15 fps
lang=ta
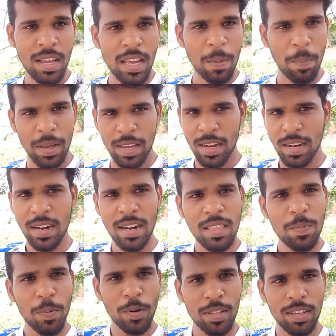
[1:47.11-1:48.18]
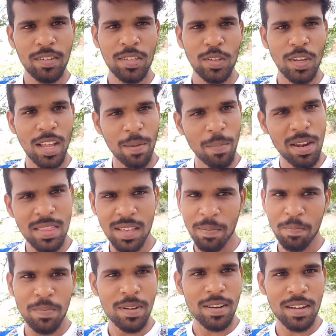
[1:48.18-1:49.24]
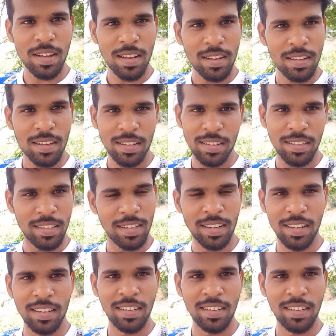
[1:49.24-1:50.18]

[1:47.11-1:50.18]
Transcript: இப்போ என்ன எடுத்து போடுதாங்கன்னு வச்சுக்கோங்க என் மேலே தப்பு இல்லை என்ன